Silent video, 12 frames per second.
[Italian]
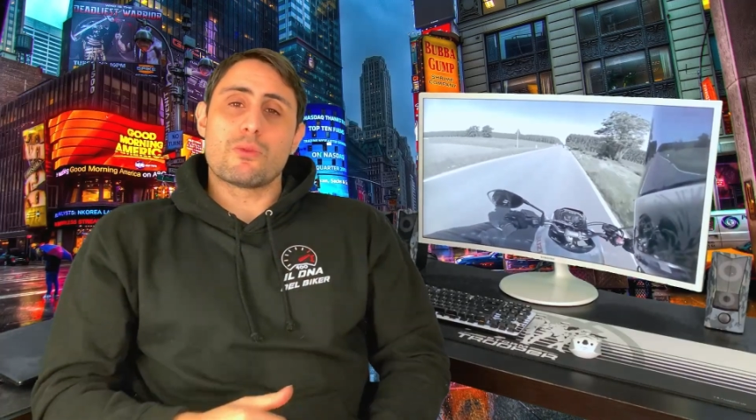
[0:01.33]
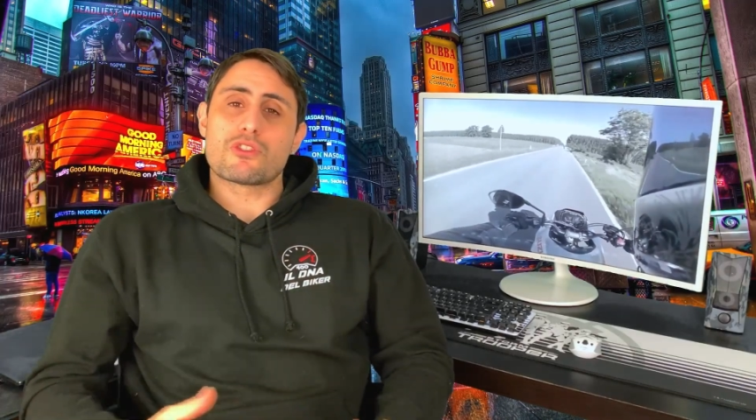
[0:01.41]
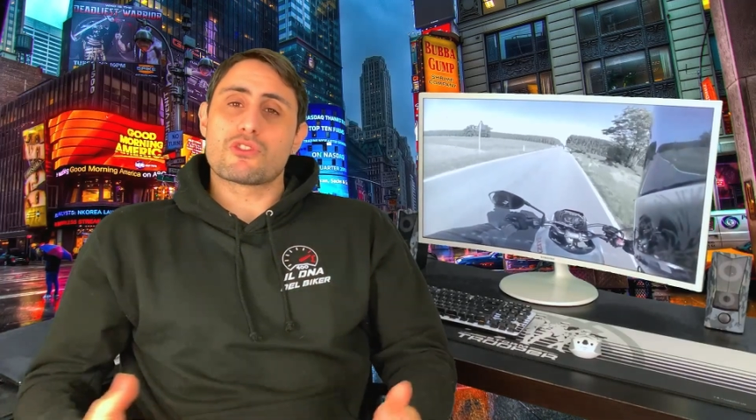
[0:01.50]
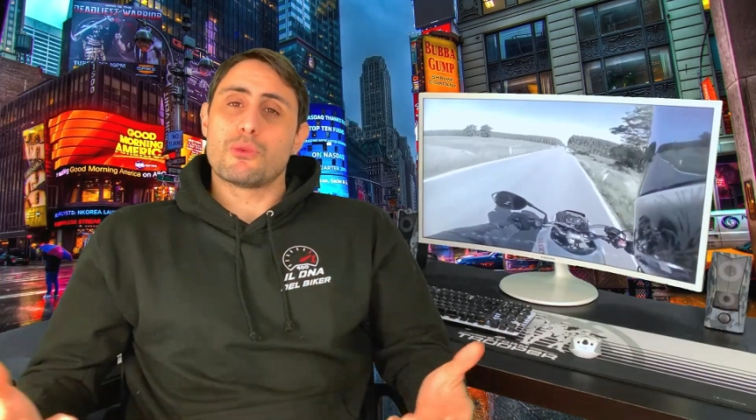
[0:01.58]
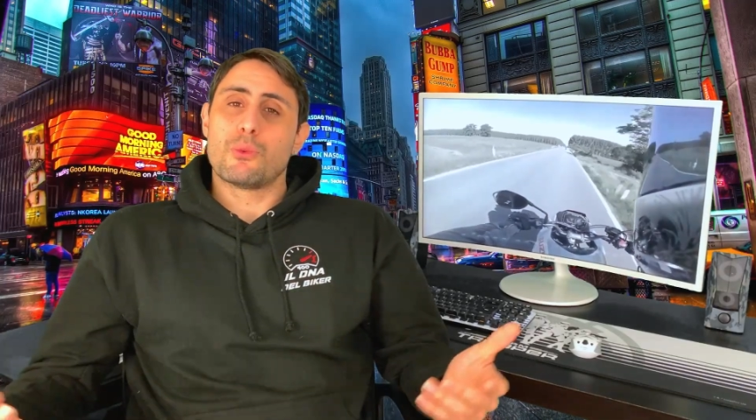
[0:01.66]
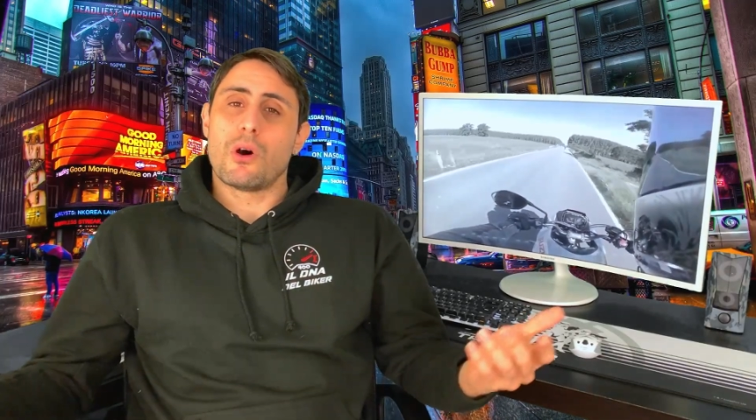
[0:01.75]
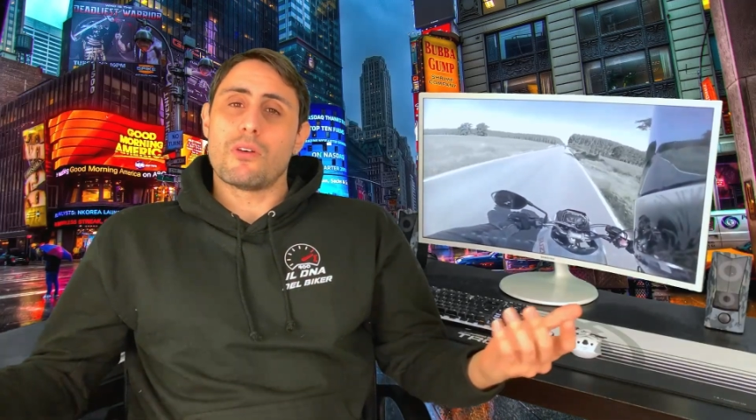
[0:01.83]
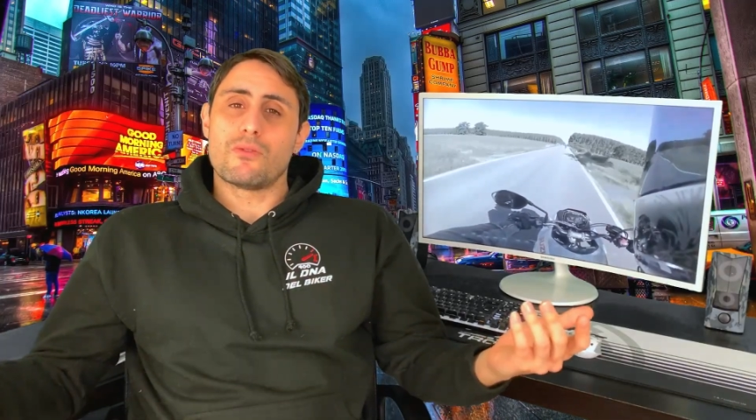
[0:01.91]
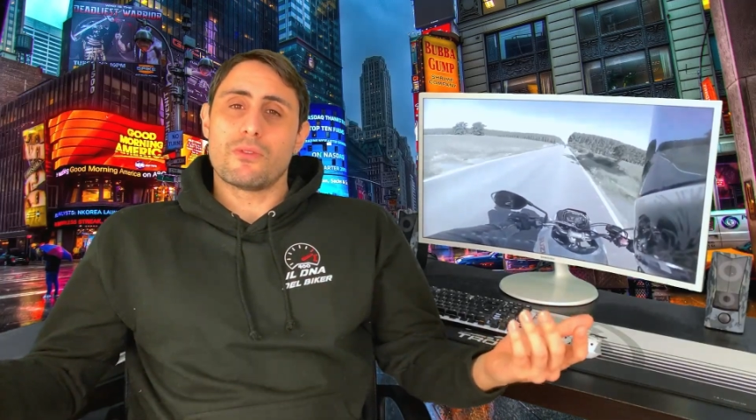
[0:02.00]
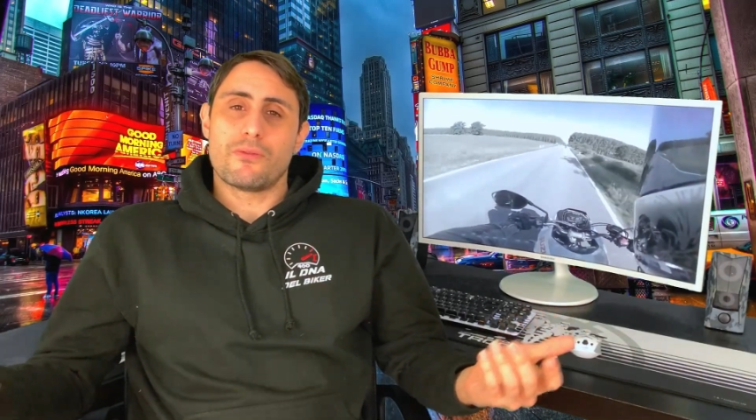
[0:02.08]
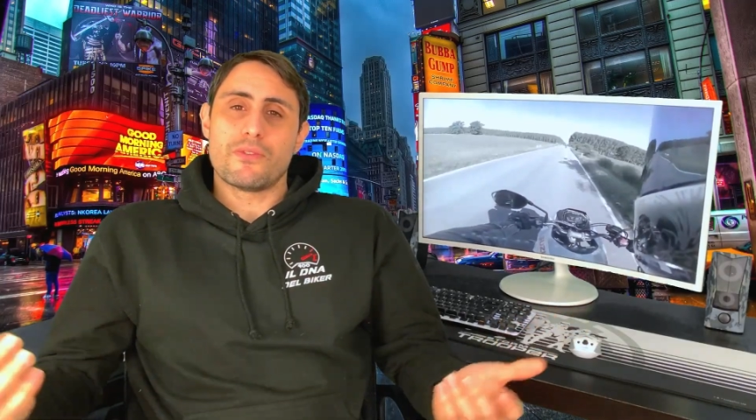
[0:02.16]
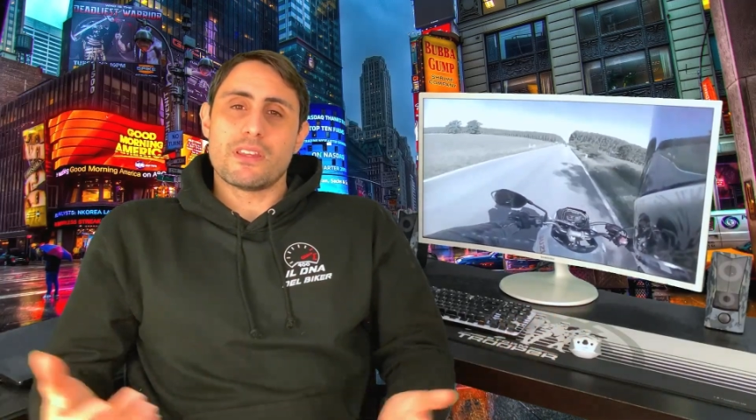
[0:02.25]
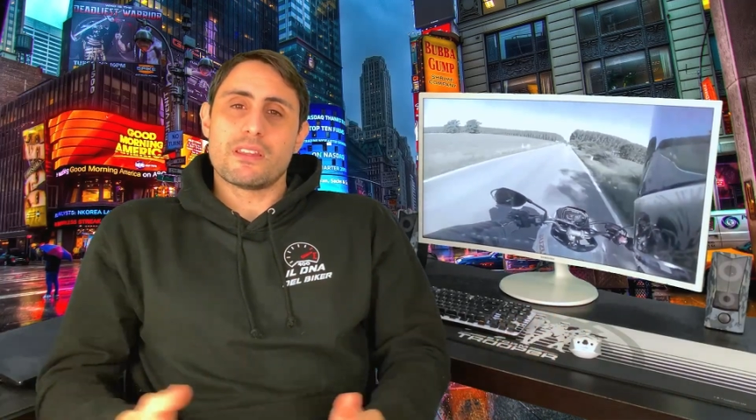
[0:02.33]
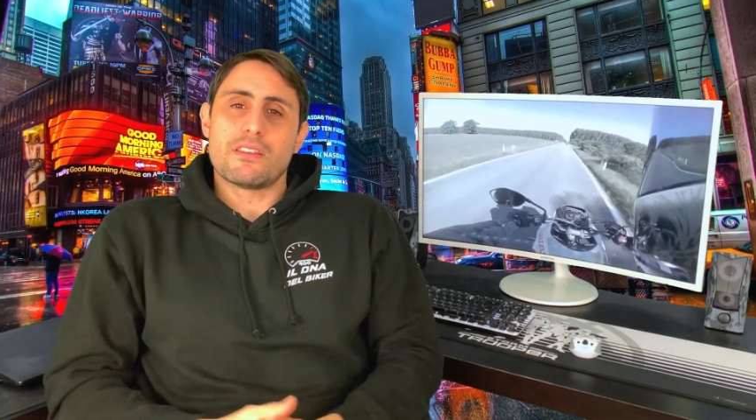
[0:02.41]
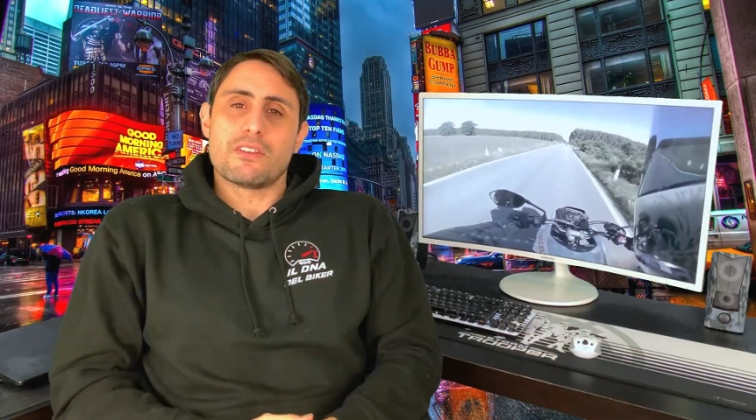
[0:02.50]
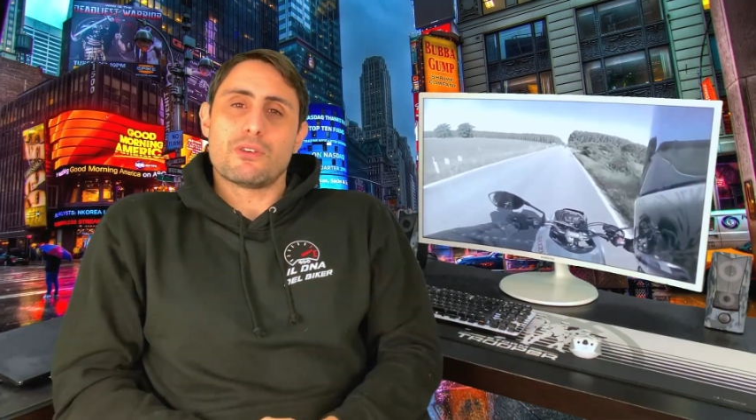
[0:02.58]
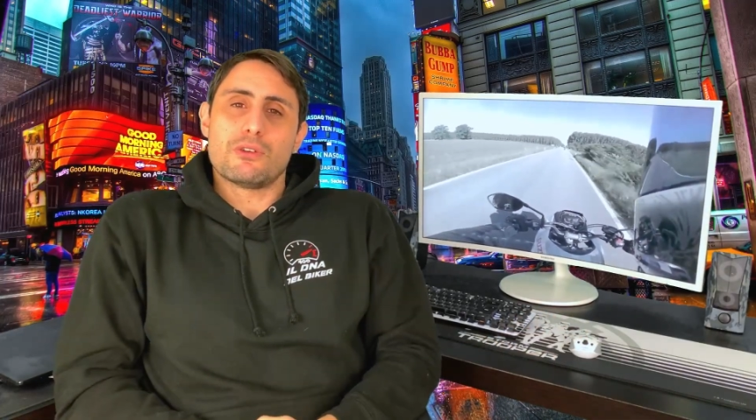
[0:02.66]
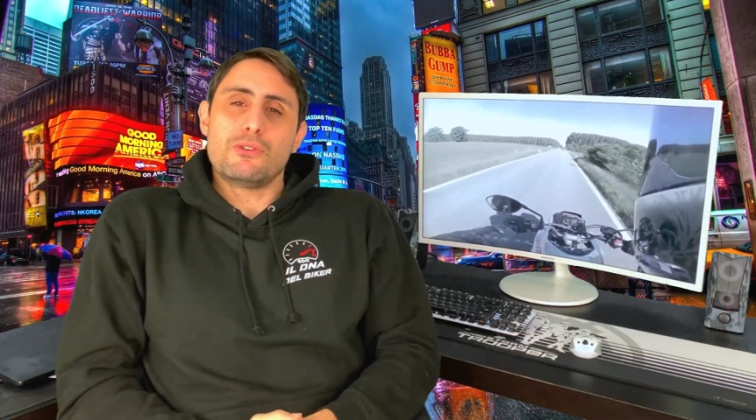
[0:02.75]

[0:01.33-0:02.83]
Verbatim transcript: questo nuovo video.